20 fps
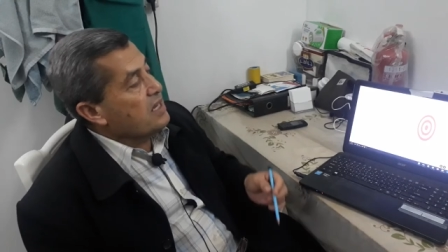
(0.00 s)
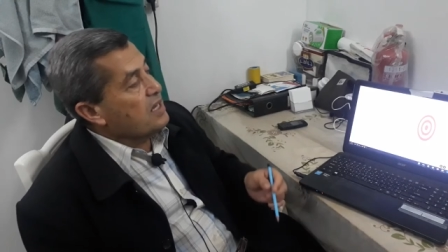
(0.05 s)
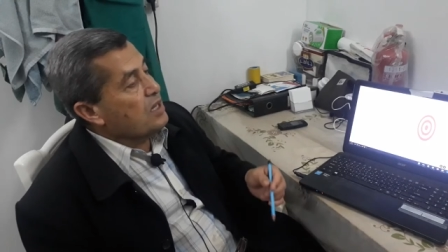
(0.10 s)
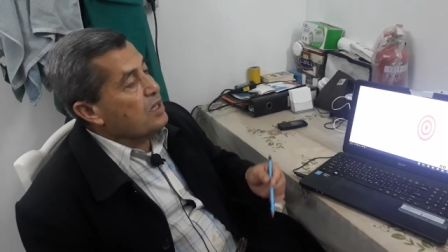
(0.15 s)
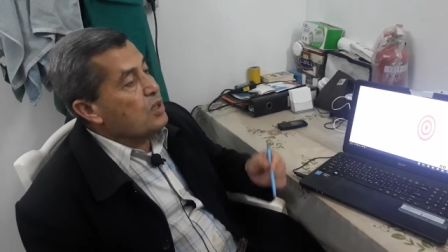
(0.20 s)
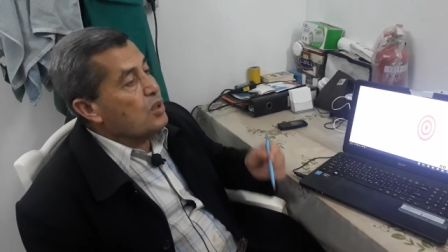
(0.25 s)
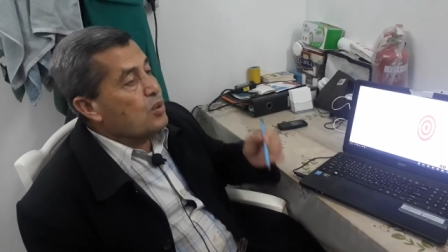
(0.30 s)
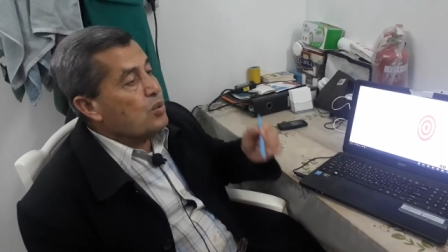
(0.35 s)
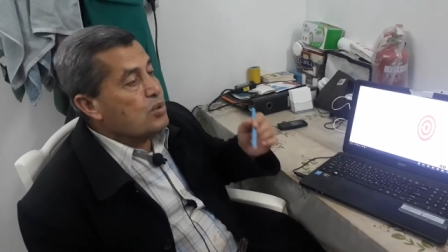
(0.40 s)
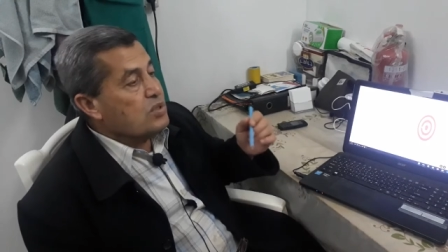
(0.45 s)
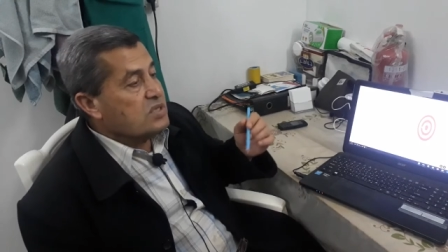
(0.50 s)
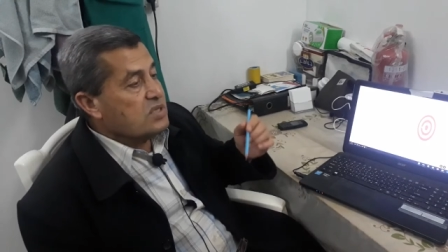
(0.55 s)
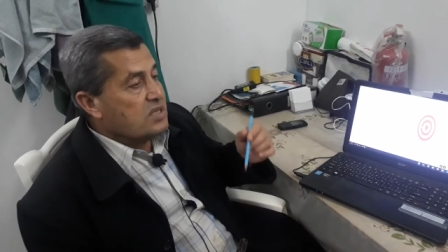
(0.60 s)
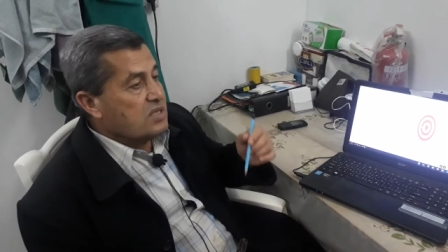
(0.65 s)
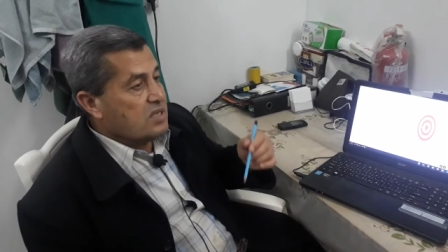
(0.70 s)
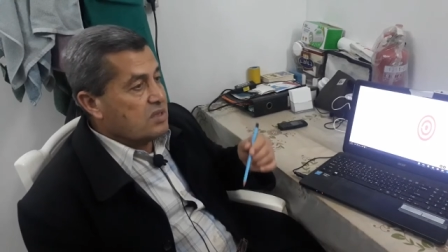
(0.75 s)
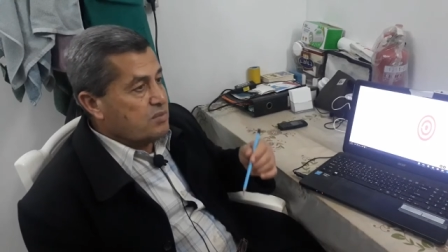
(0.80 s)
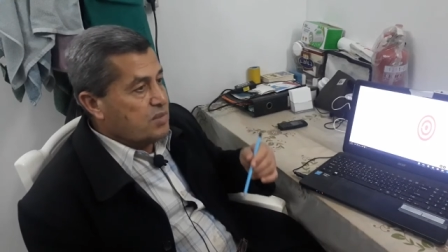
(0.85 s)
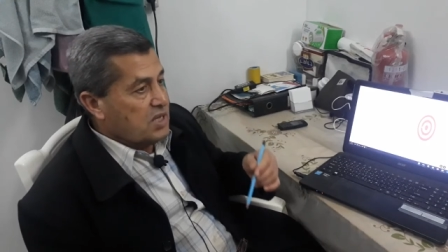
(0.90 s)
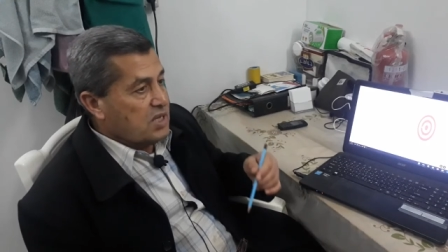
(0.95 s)
اللي هو
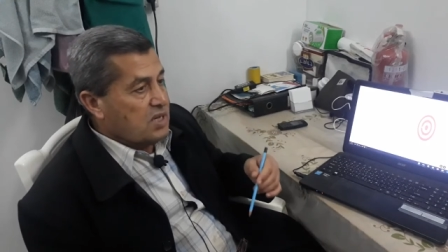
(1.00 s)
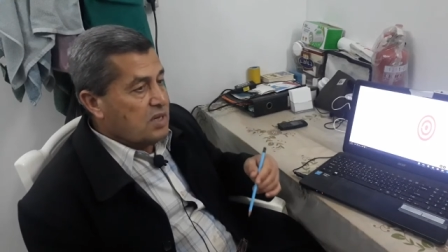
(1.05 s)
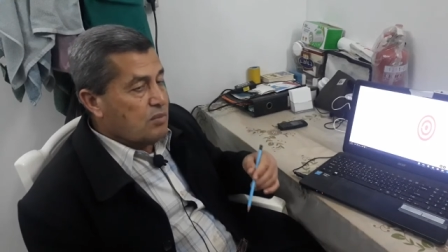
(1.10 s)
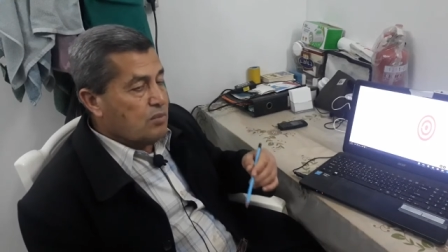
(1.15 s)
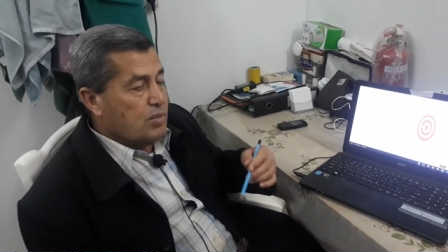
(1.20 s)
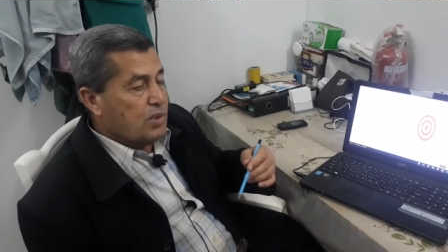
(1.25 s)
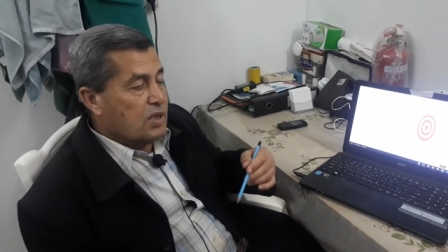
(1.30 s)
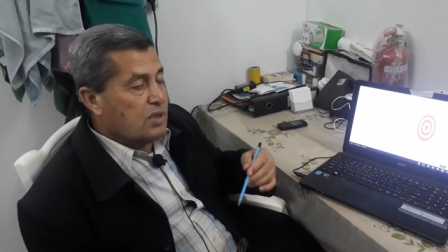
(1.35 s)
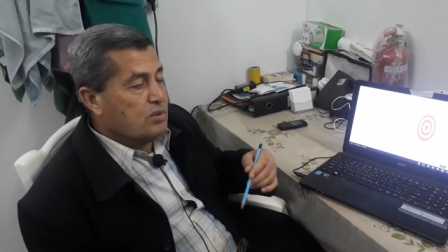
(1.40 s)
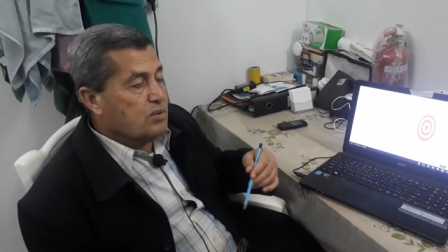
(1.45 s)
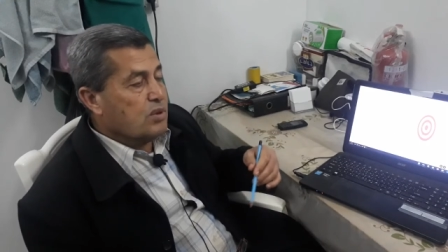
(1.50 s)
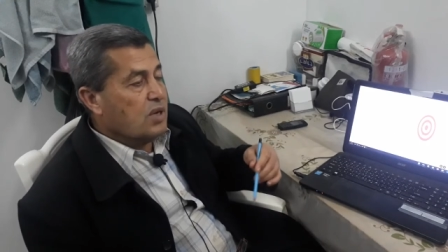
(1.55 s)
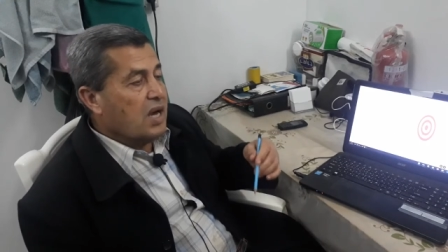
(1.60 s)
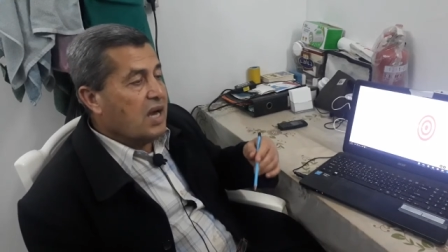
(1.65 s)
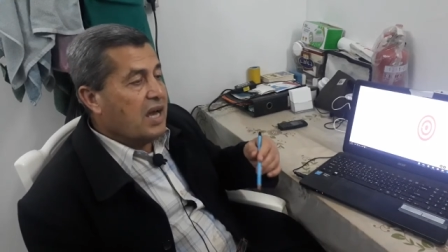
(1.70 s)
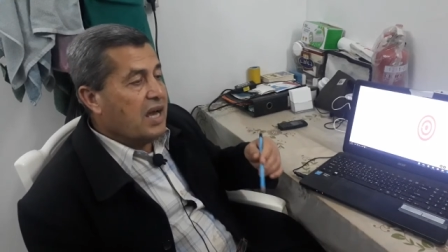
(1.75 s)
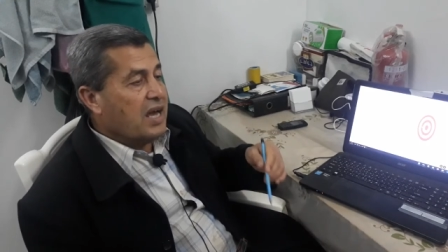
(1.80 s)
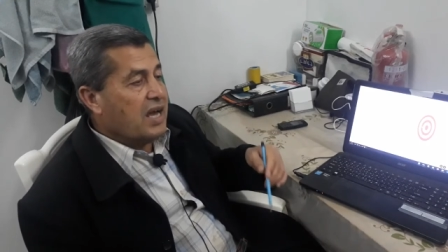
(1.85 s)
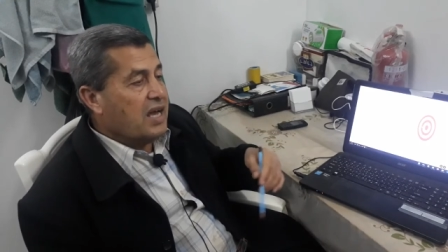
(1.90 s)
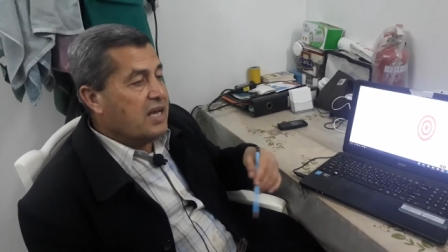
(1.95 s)
السيربيلم برضه
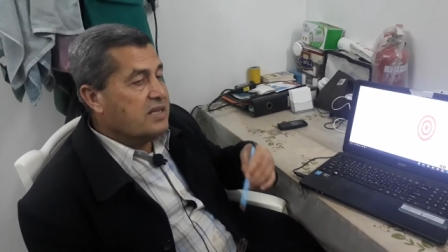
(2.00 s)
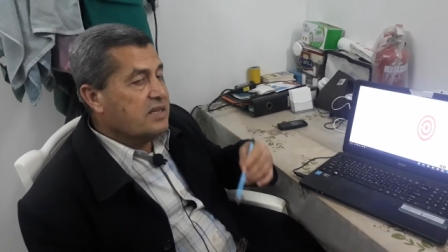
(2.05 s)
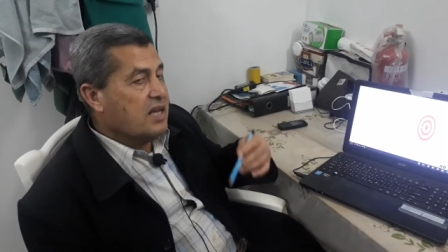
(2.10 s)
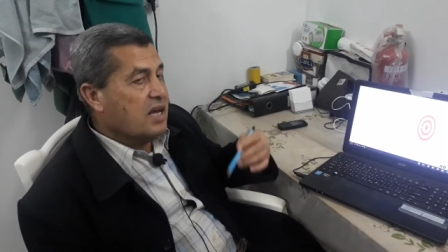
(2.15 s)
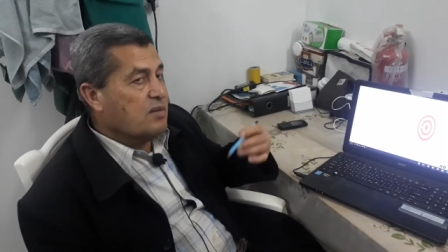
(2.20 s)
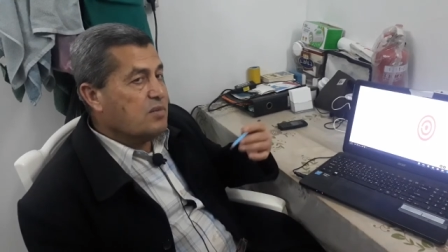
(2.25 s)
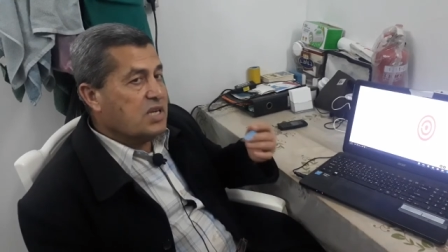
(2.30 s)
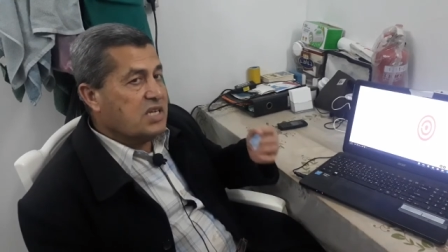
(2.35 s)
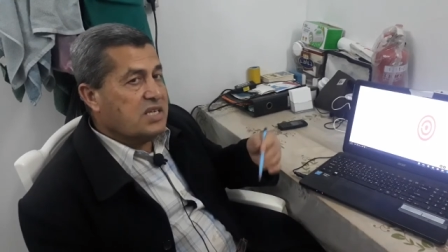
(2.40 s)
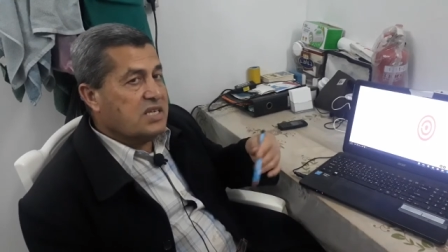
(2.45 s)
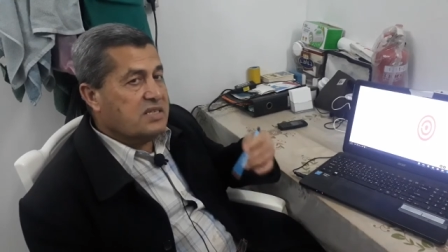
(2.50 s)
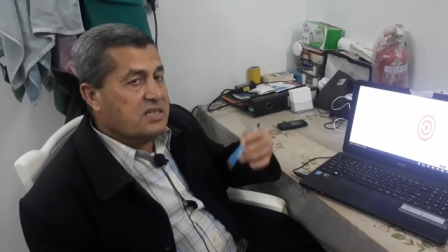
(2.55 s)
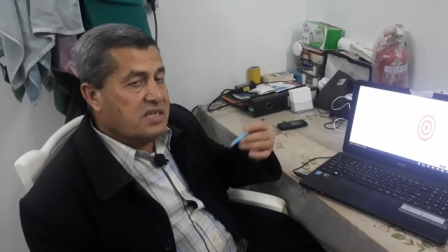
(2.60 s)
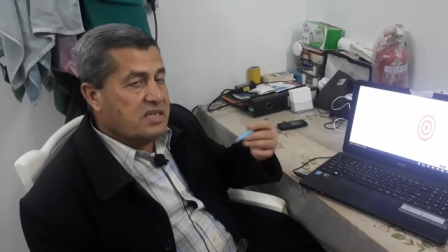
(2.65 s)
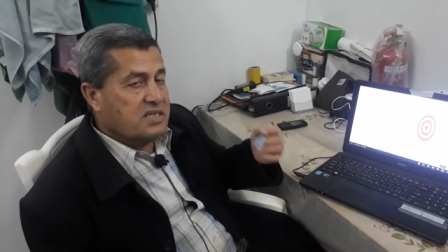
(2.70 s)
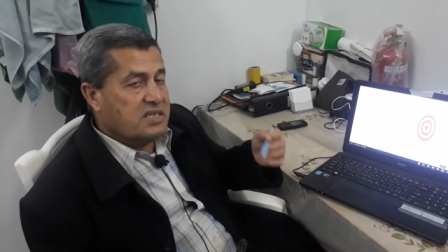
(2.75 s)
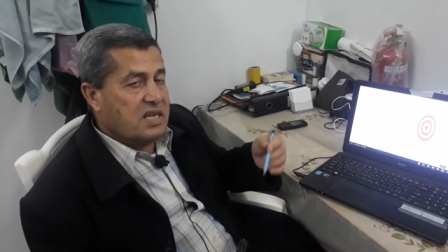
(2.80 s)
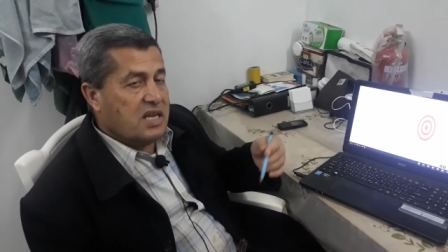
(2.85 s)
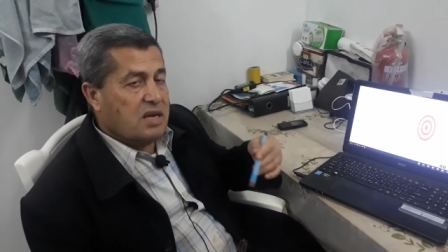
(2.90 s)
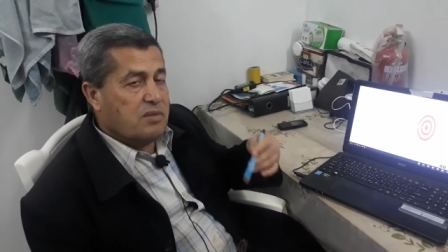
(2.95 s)
اعاد عملية
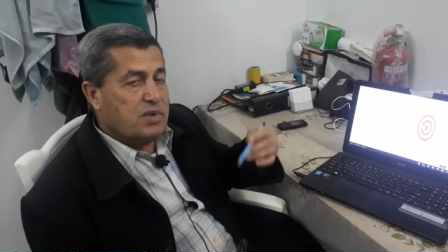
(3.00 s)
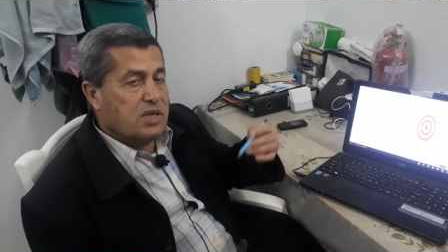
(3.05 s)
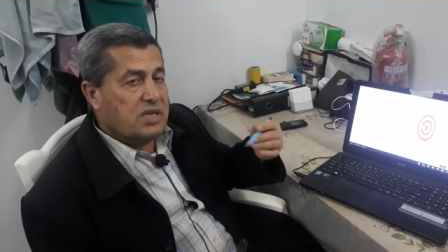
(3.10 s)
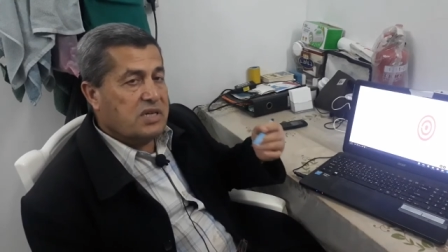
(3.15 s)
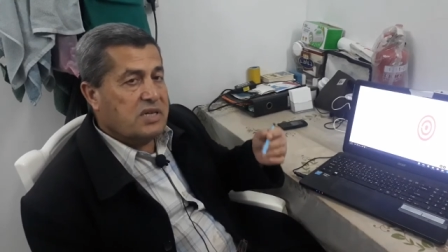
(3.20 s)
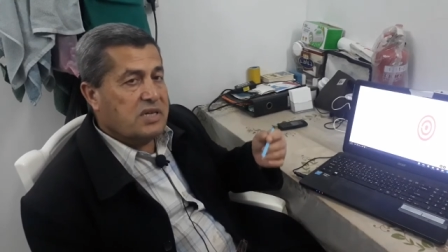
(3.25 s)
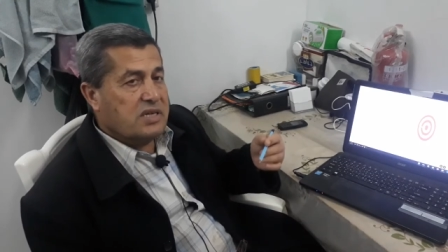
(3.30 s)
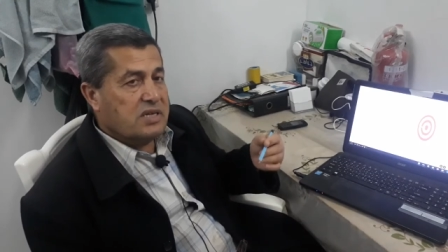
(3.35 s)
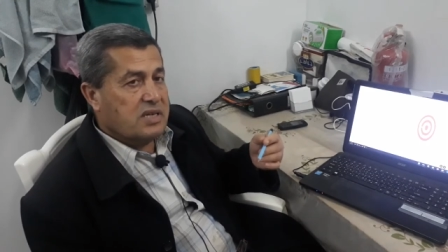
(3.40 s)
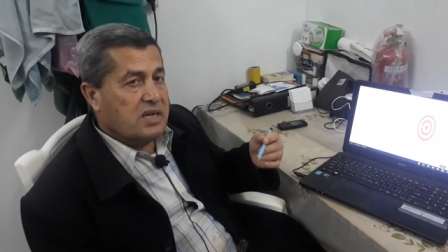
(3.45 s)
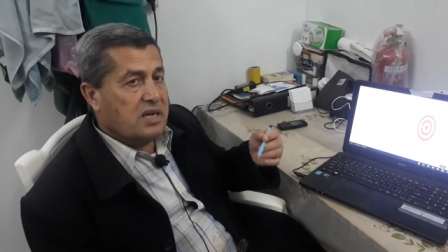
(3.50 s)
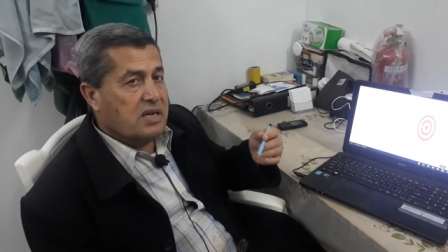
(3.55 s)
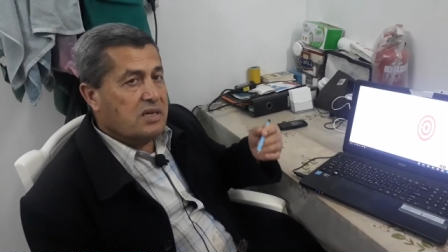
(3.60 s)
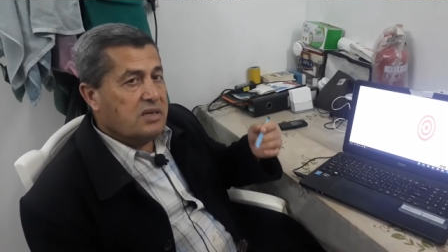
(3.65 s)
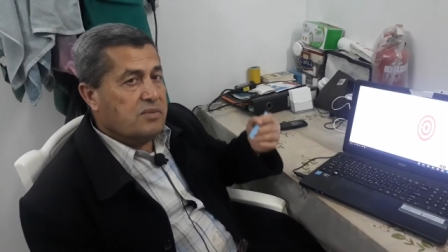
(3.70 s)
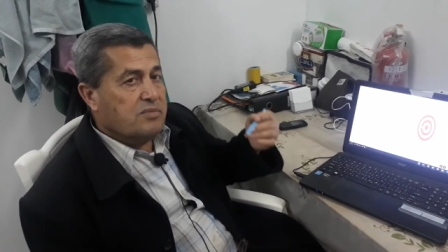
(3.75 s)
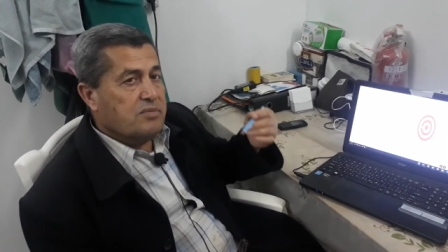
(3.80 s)
حساب اللي هي